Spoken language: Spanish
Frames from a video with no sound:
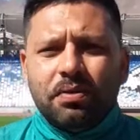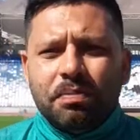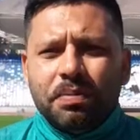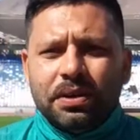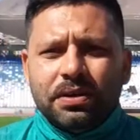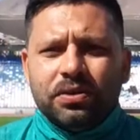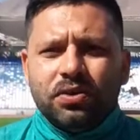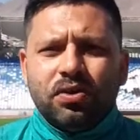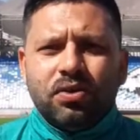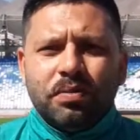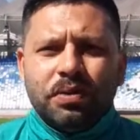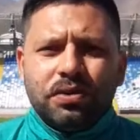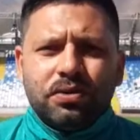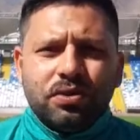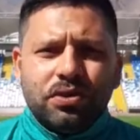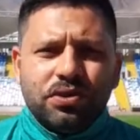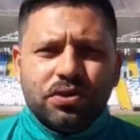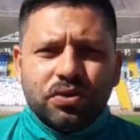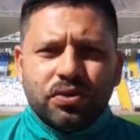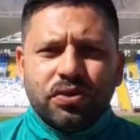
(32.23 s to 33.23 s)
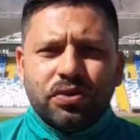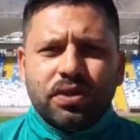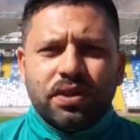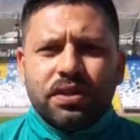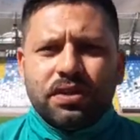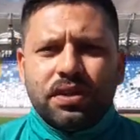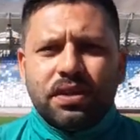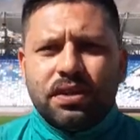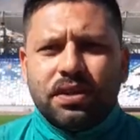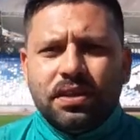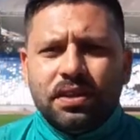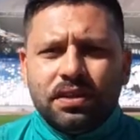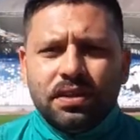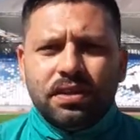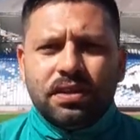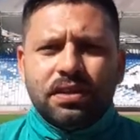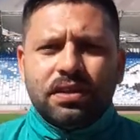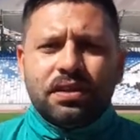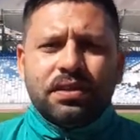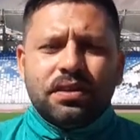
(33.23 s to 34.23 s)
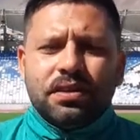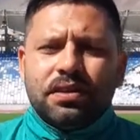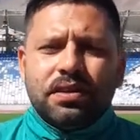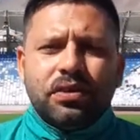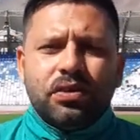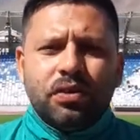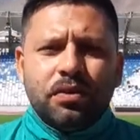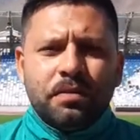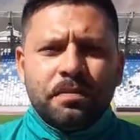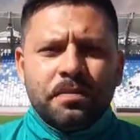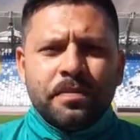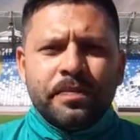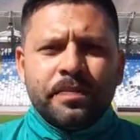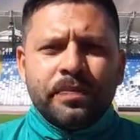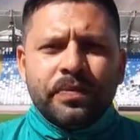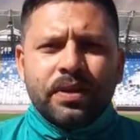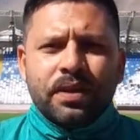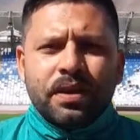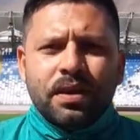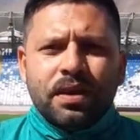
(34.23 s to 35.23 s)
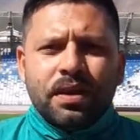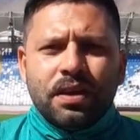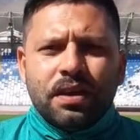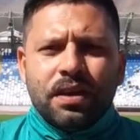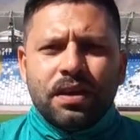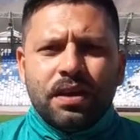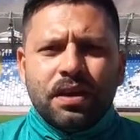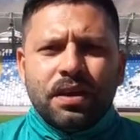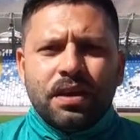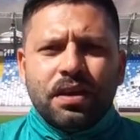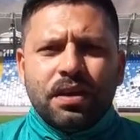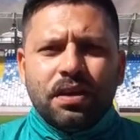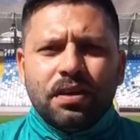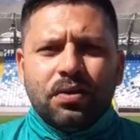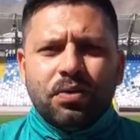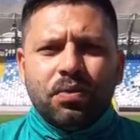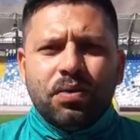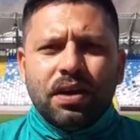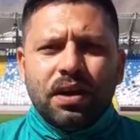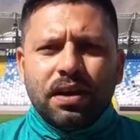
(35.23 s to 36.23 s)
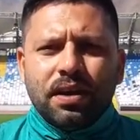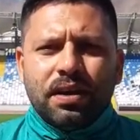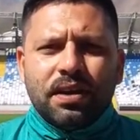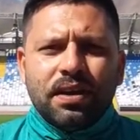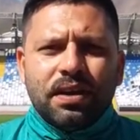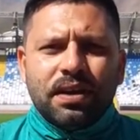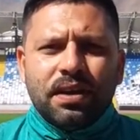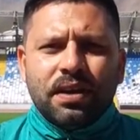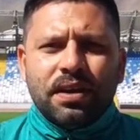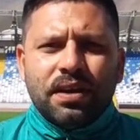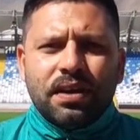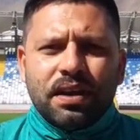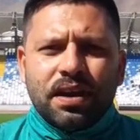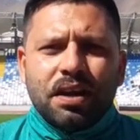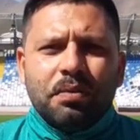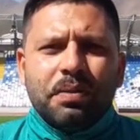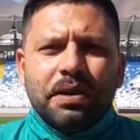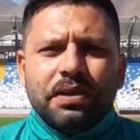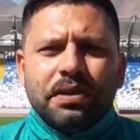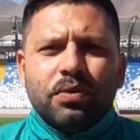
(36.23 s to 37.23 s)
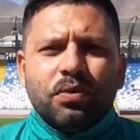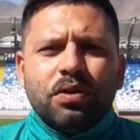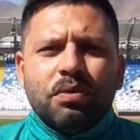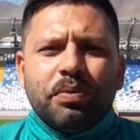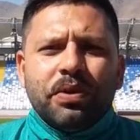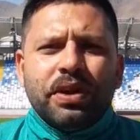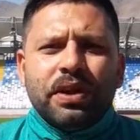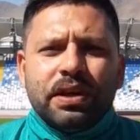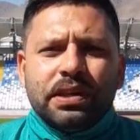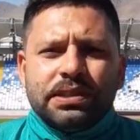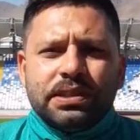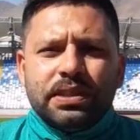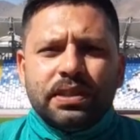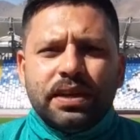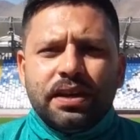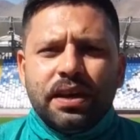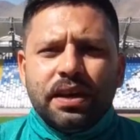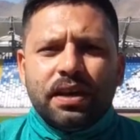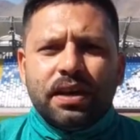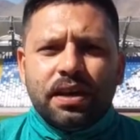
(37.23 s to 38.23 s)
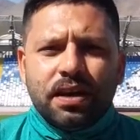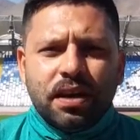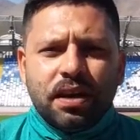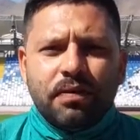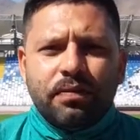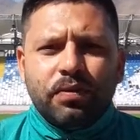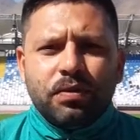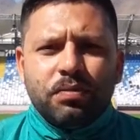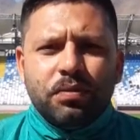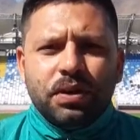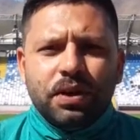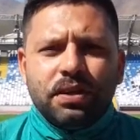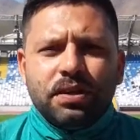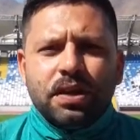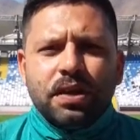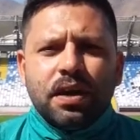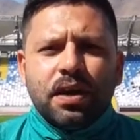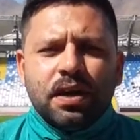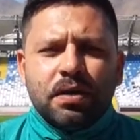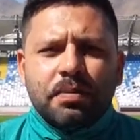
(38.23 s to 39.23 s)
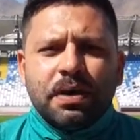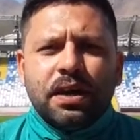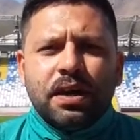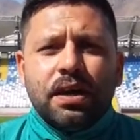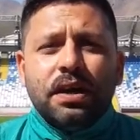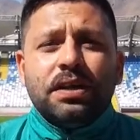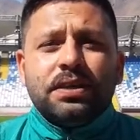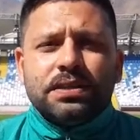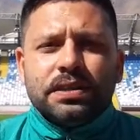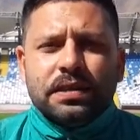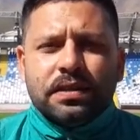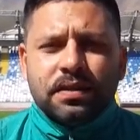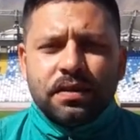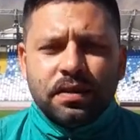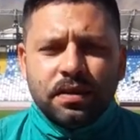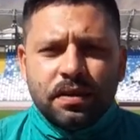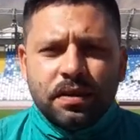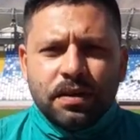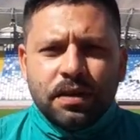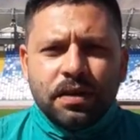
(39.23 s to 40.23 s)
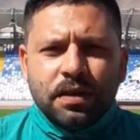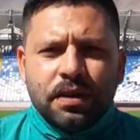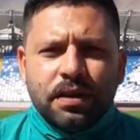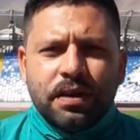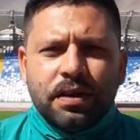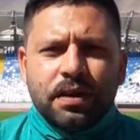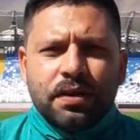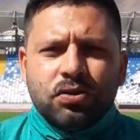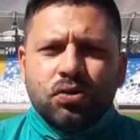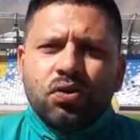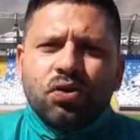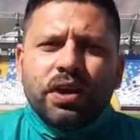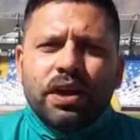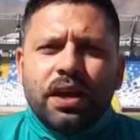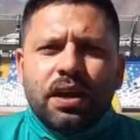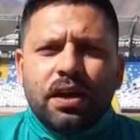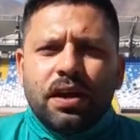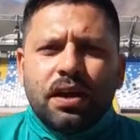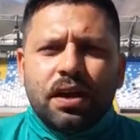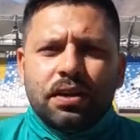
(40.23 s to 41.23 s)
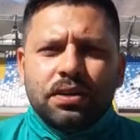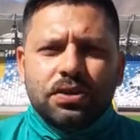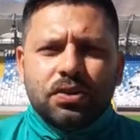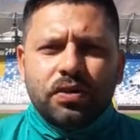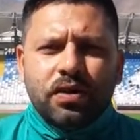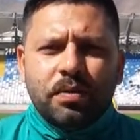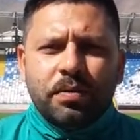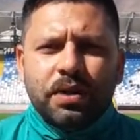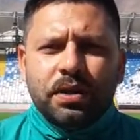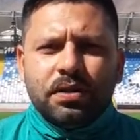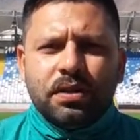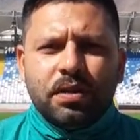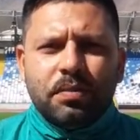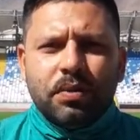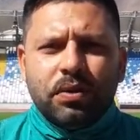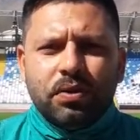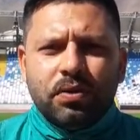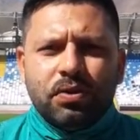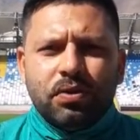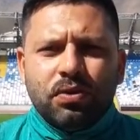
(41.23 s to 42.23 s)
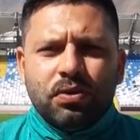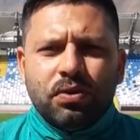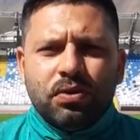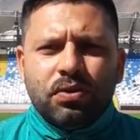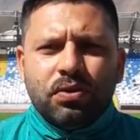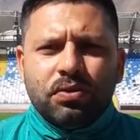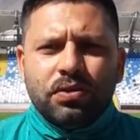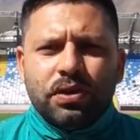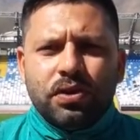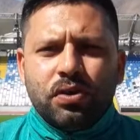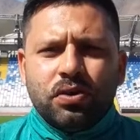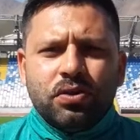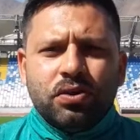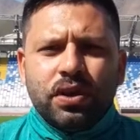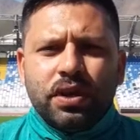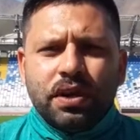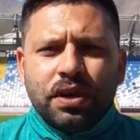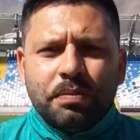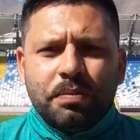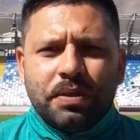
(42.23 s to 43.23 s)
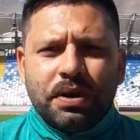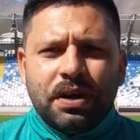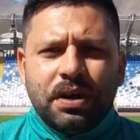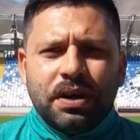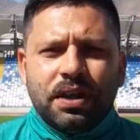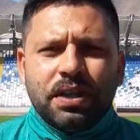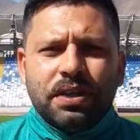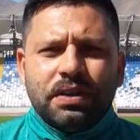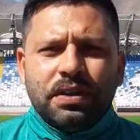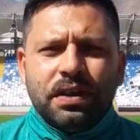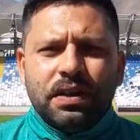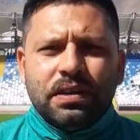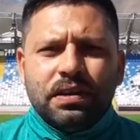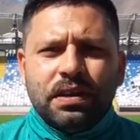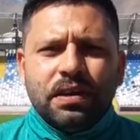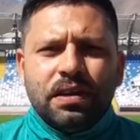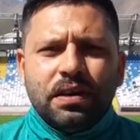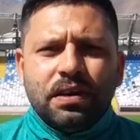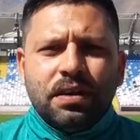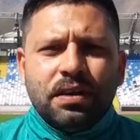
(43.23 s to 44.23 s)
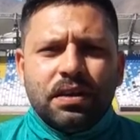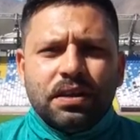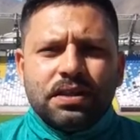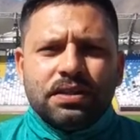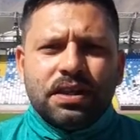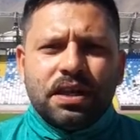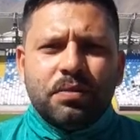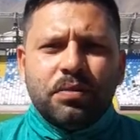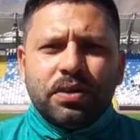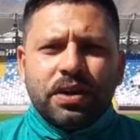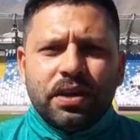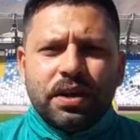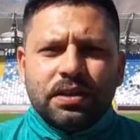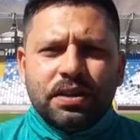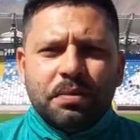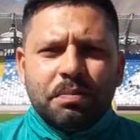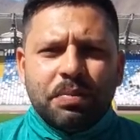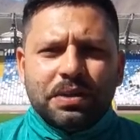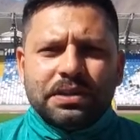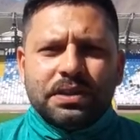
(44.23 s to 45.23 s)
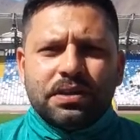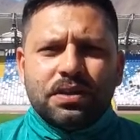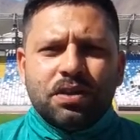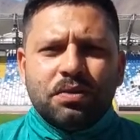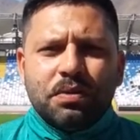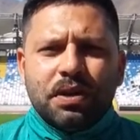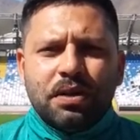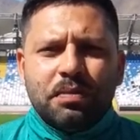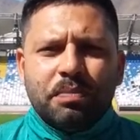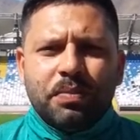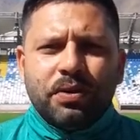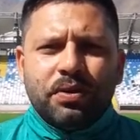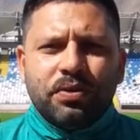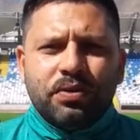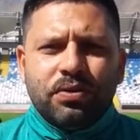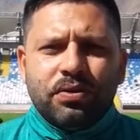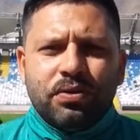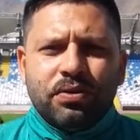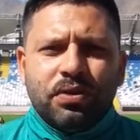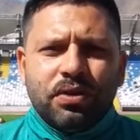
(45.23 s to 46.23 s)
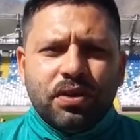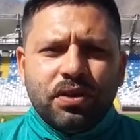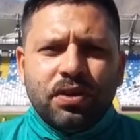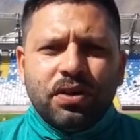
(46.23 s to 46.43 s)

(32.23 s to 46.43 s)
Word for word: un partido amistoso de este, de este, de este tenor y jugadas que, realmente uno puede decir en la jerga futbolística de mala leche. Eh, todo queda en la cancha obviamente, pero tirón de orejas para la gente de Iquique, sabemos que la están pasando mal, pero